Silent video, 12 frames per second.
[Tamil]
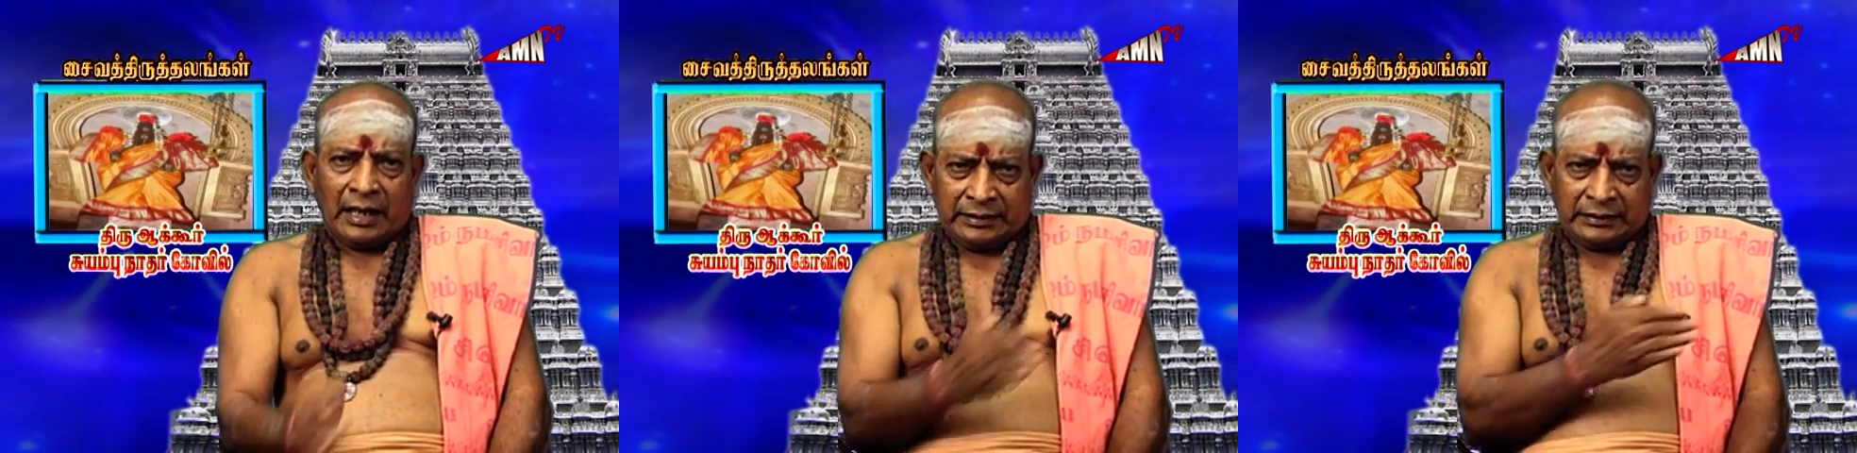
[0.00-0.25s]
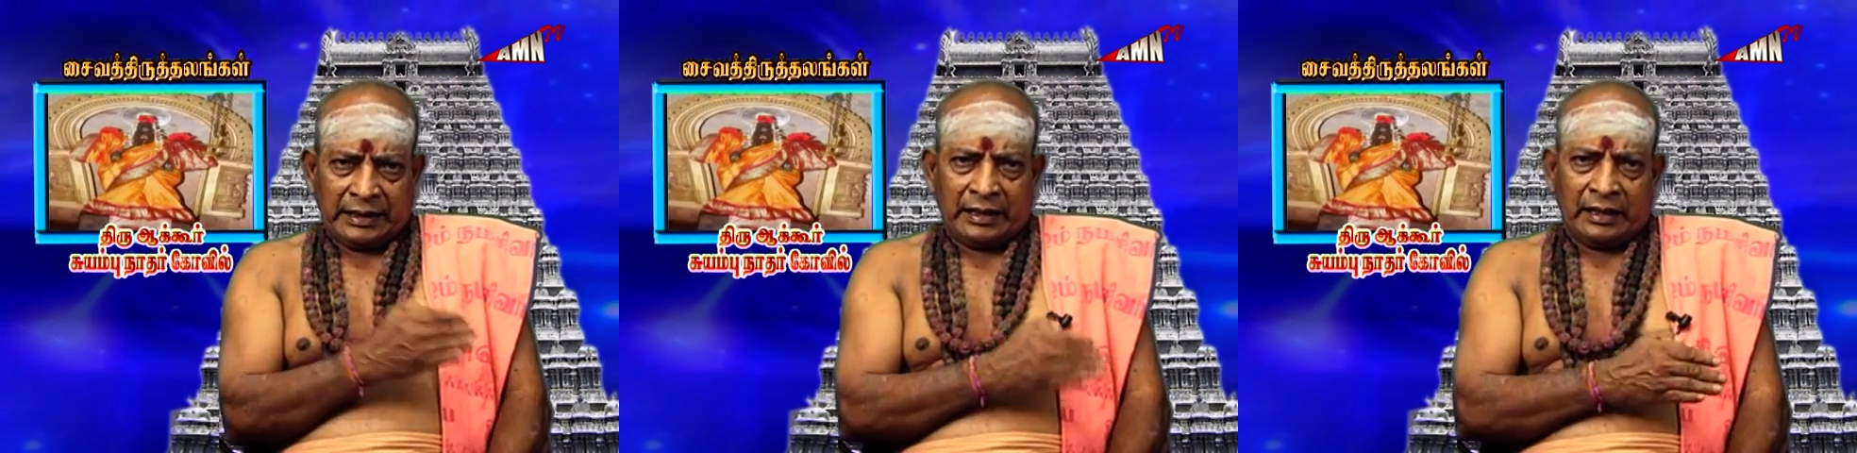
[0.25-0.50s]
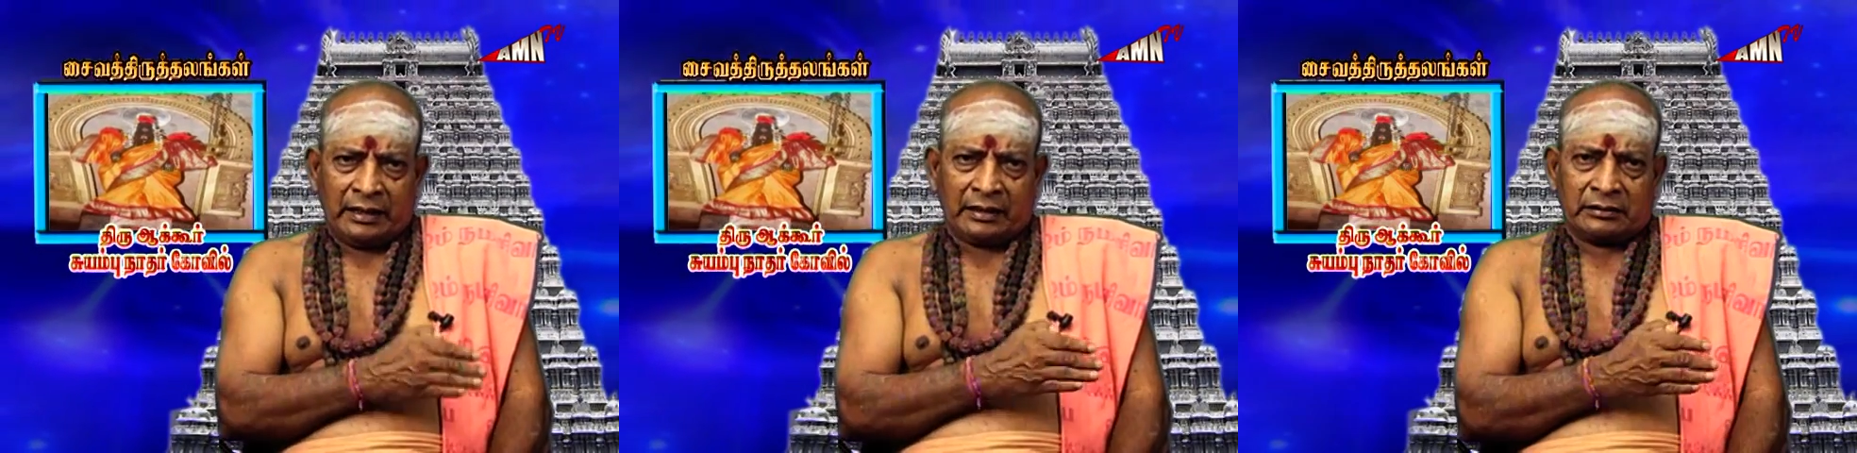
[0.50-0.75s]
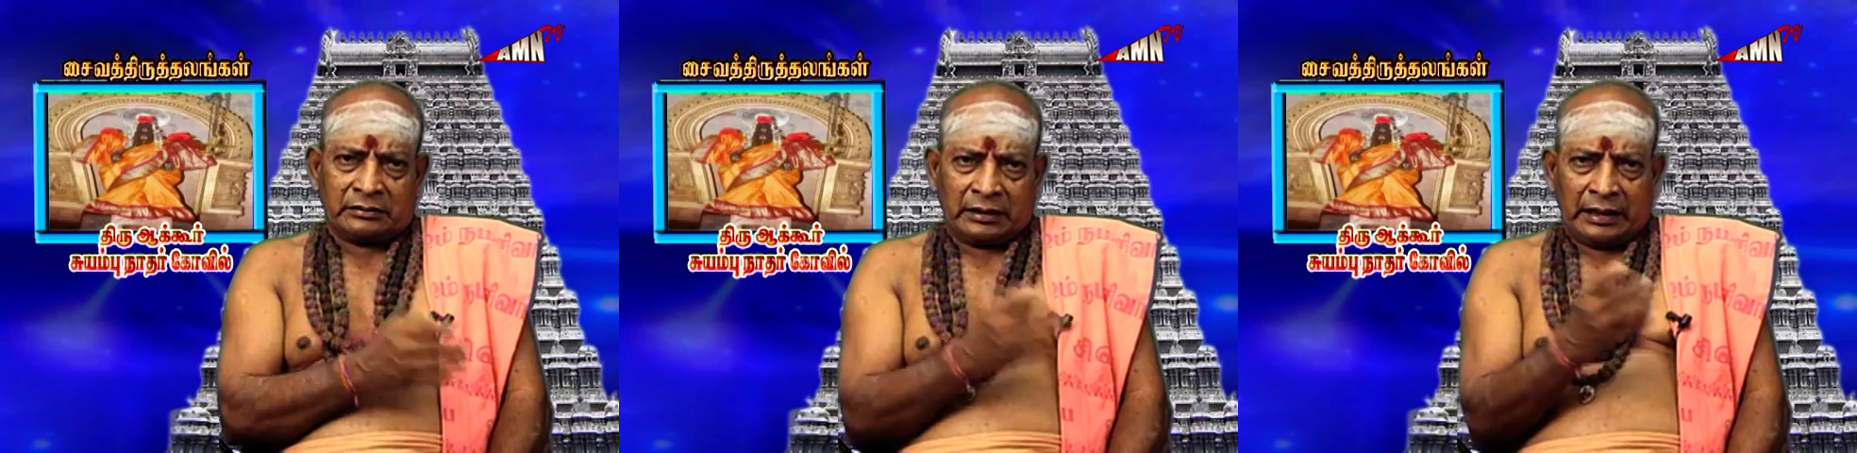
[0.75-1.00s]
அந்த
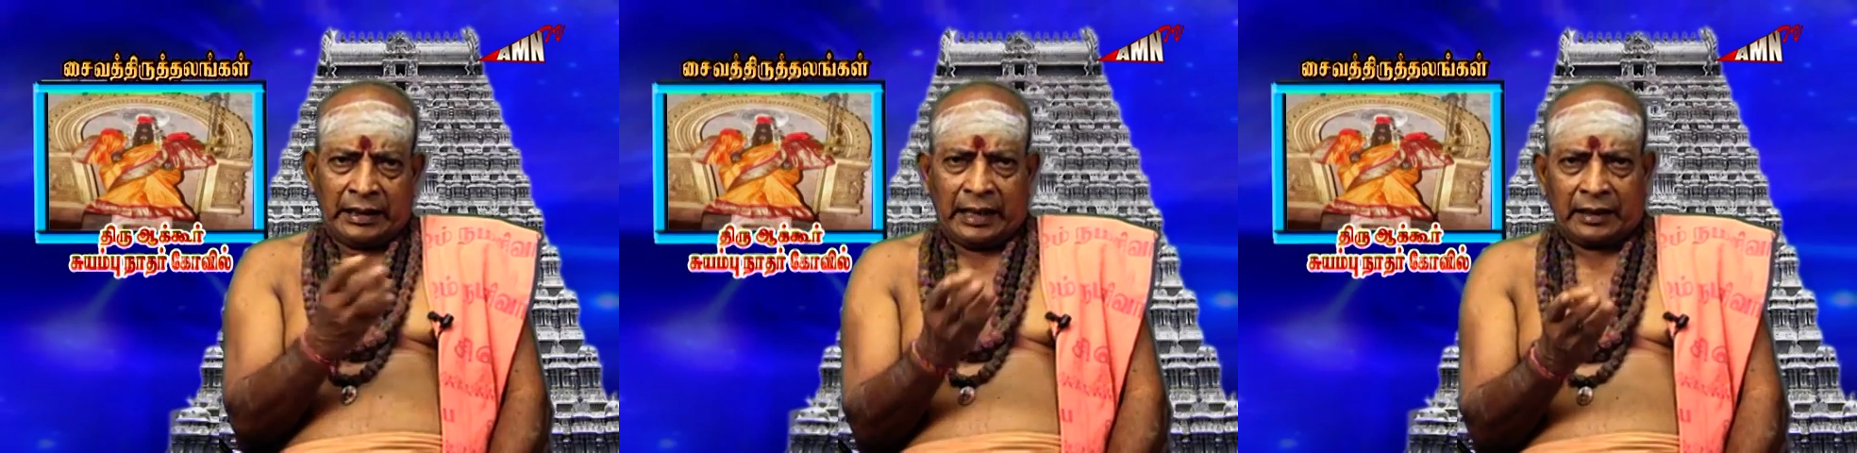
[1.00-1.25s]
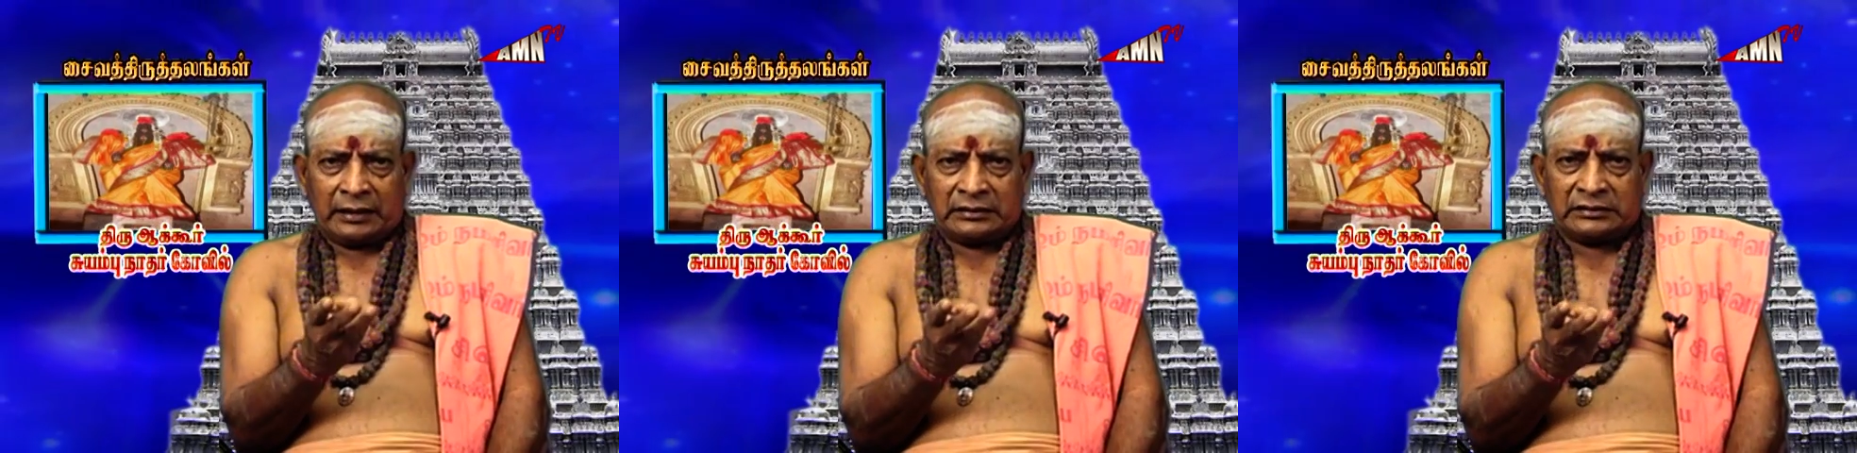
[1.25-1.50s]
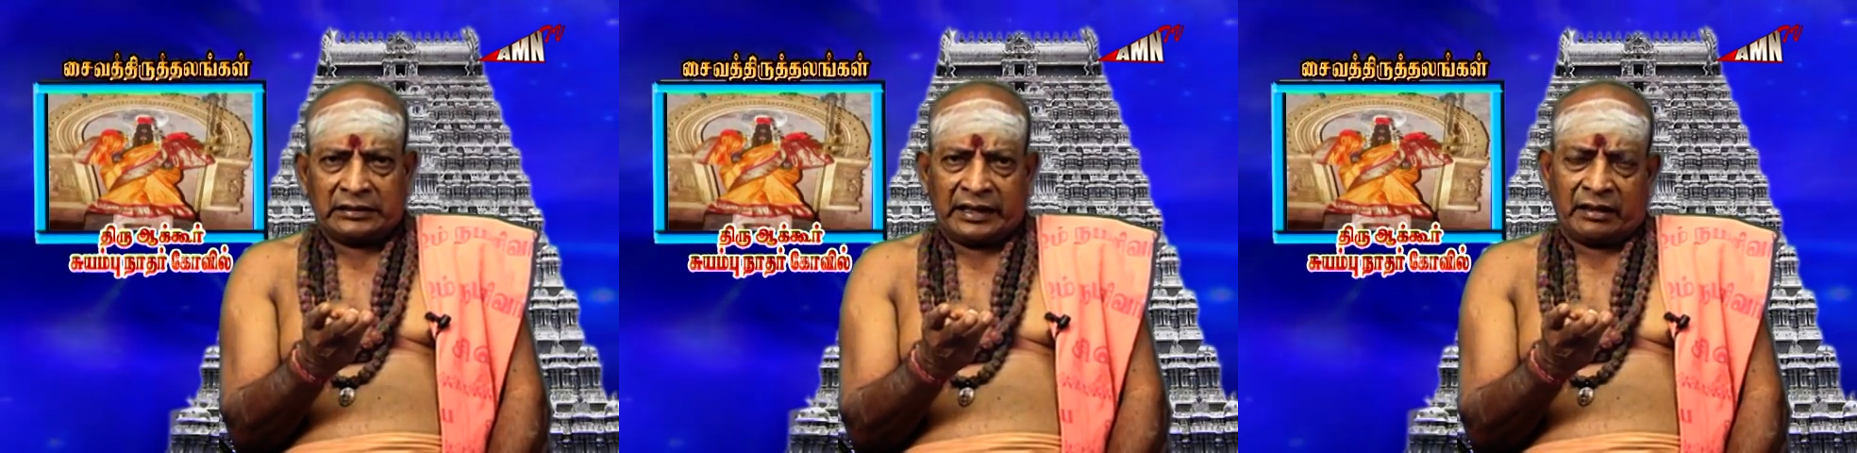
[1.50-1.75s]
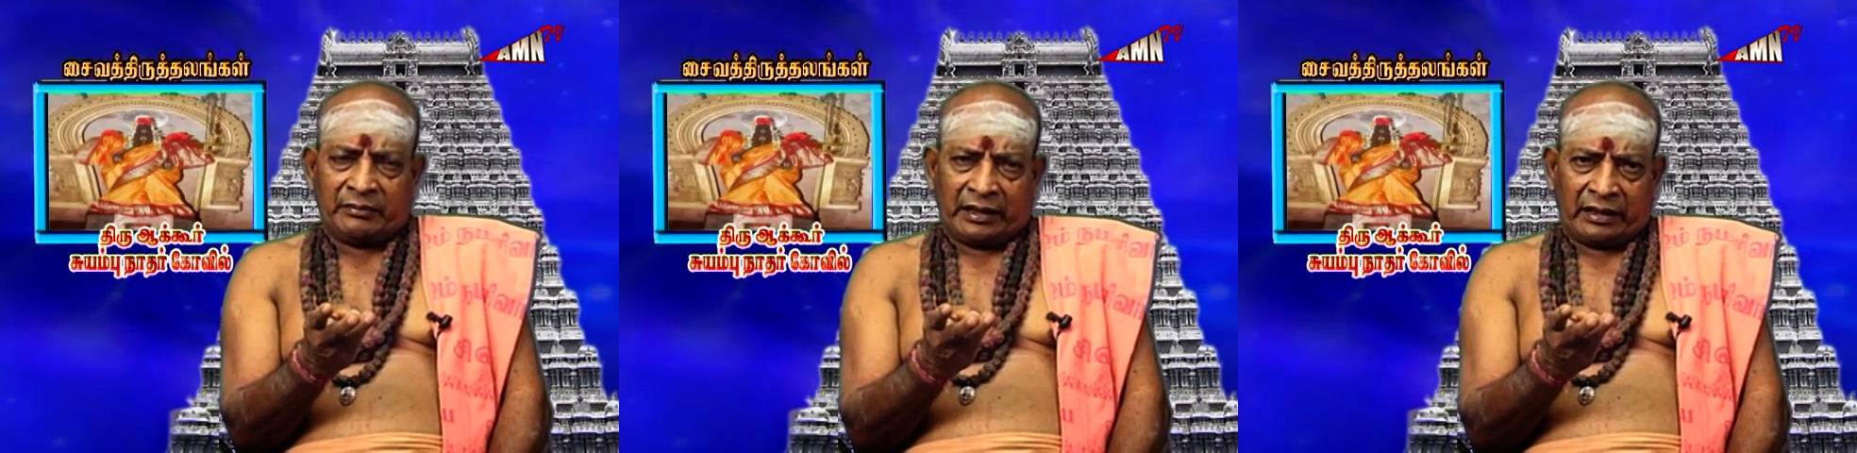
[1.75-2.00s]
நேரத்தில்
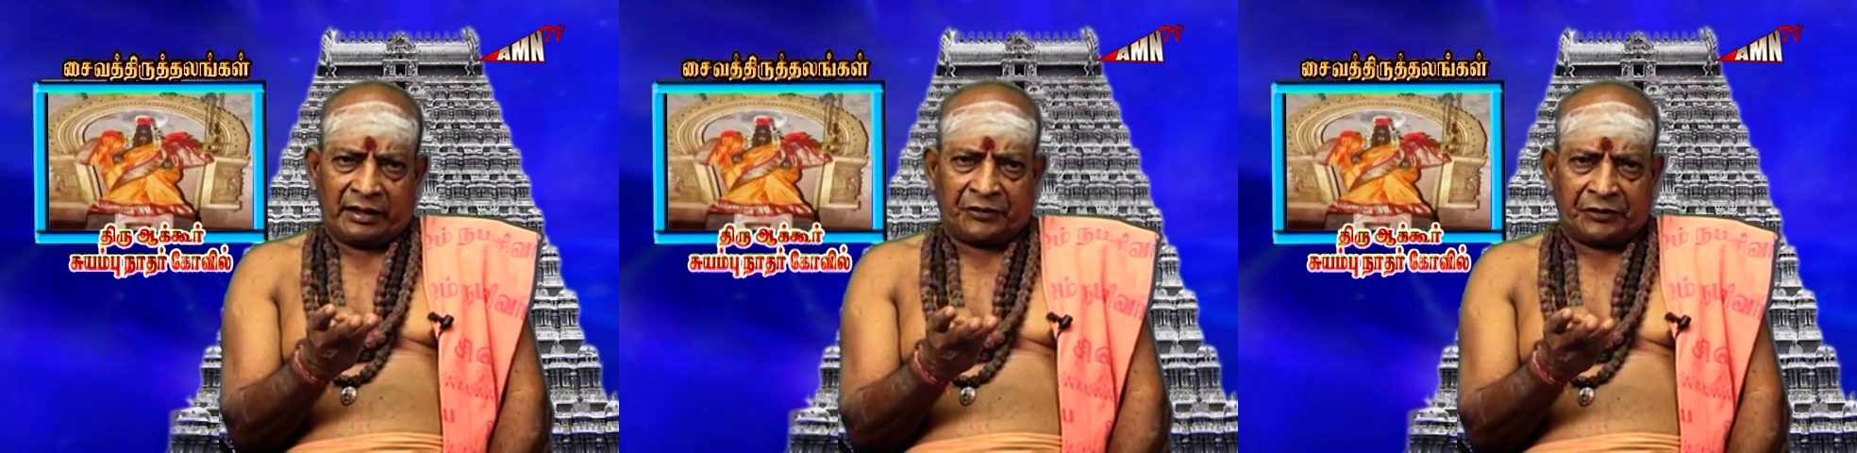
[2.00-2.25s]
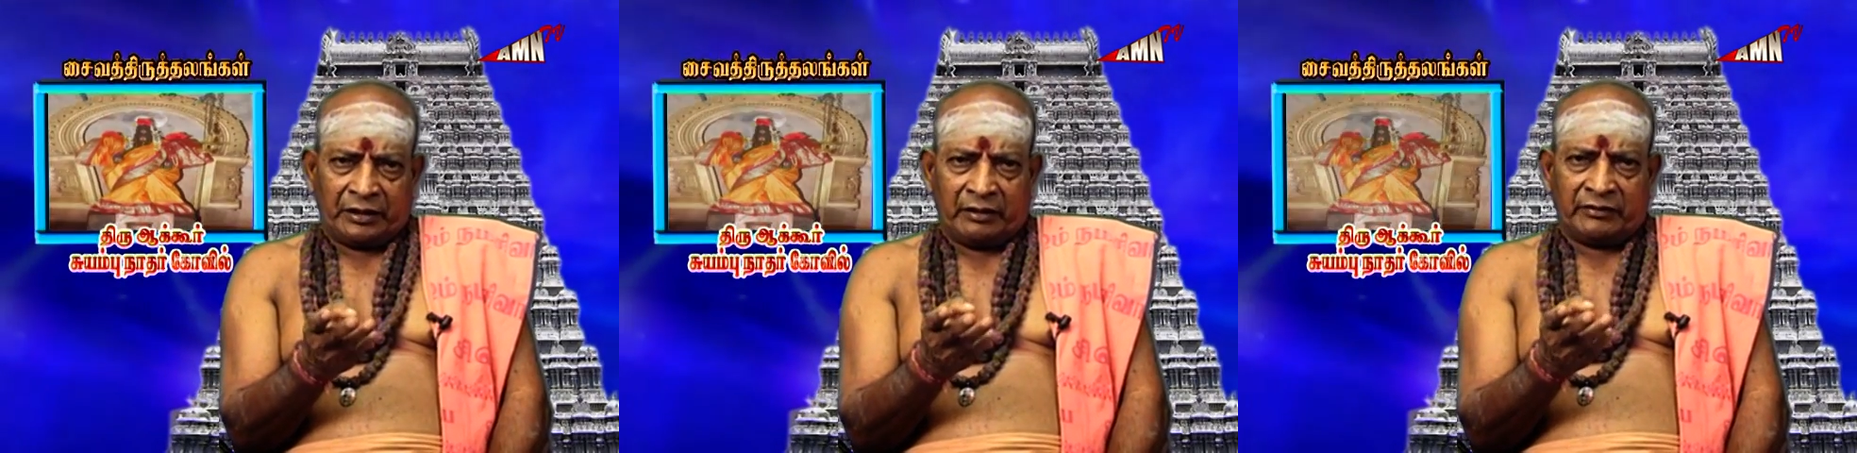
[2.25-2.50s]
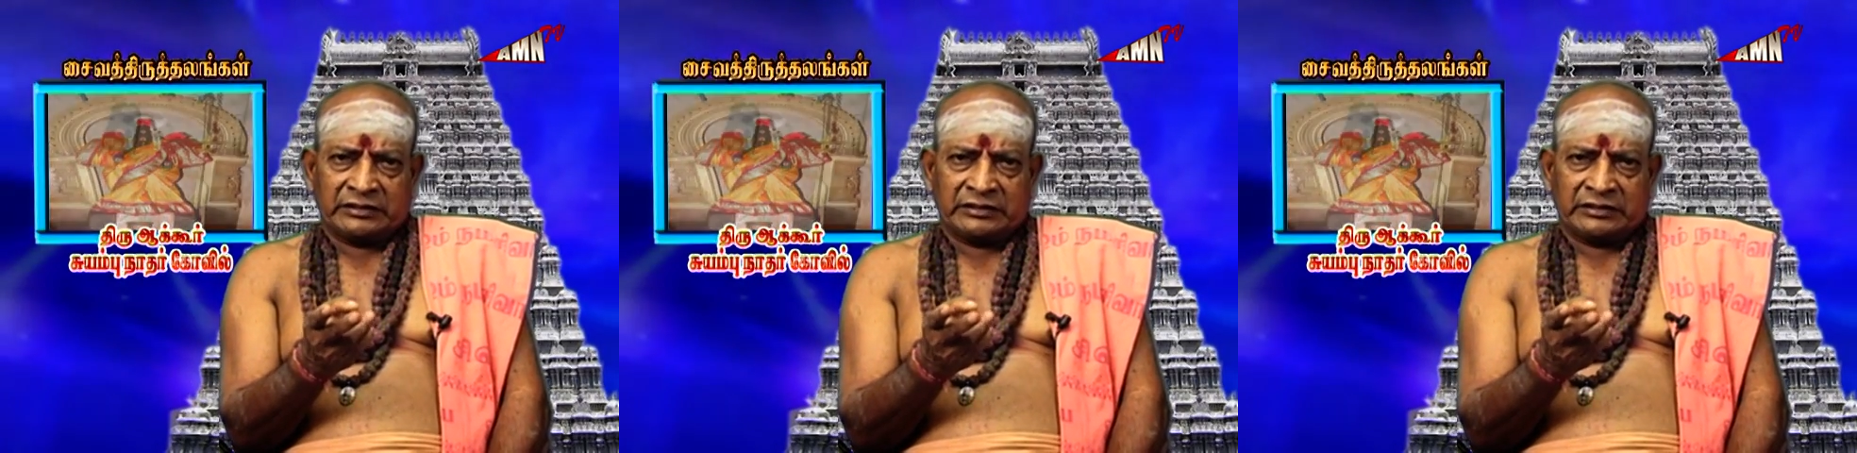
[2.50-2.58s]
அகத்திய மகரிஷி